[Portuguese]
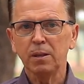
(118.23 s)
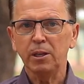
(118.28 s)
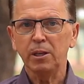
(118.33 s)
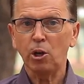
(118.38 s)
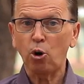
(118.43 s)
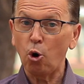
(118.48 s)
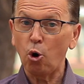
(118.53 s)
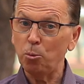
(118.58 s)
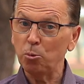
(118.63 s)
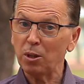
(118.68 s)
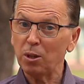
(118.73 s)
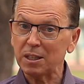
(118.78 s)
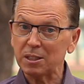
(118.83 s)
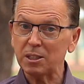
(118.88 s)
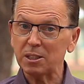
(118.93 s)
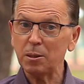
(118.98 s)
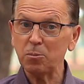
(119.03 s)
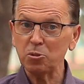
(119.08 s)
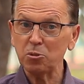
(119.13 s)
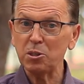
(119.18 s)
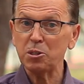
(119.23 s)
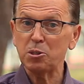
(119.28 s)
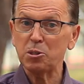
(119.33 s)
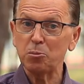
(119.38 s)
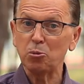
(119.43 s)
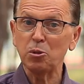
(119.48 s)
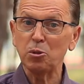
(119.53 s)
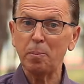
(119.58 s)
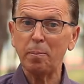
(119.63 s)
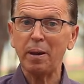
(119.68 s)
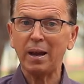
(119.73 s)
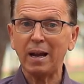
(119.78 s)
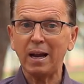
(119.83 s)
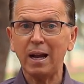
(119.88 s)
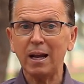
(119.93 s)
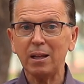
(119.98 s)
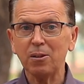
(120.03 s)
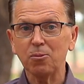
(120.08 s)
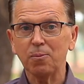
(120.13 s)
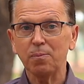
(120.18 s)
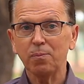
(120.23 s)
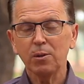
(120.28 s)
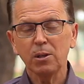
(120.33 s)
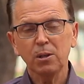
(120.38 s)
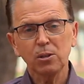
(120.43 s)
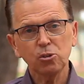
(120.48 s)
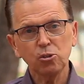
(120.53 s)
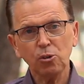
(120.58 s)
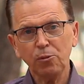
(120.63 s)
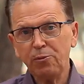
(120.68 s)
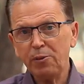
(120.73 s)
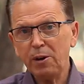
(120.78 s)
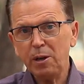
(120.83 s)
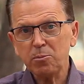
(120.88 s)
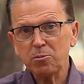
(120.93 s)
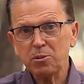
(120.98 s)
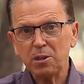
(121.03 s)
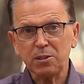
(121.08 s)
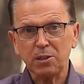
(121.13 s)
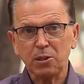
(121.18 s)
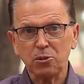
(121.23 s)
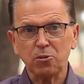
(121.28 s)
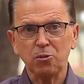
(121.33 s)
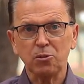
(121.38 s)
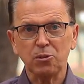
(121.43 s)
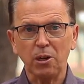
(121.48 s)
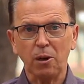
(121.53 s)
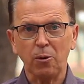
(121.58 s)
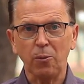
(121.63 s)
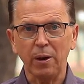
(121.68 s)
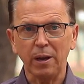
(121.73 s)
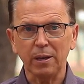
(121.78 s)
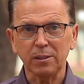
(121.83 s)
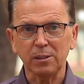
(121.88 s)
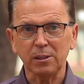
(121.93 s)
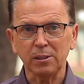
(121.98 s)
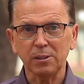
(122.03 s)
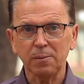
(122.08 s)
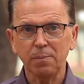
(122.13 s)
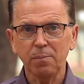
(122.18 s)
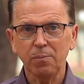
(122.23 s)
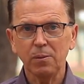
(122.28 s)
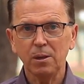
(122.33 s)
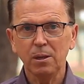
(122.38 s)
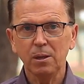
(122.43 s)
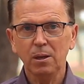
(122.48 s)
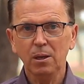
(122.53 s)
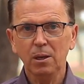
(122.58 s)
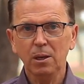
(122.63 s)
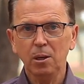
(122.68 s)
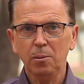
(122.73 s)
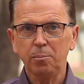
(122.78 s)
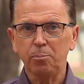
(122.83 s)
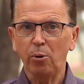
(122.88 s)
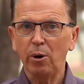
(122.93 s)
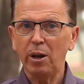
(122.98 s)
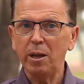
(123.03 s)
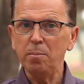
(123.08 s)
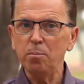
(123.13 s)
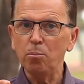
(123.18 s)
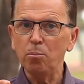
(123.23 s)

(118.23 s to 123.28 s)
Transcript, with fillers: E como nascemos nesse mundo de pecado, sofremos essas consequências. Porém,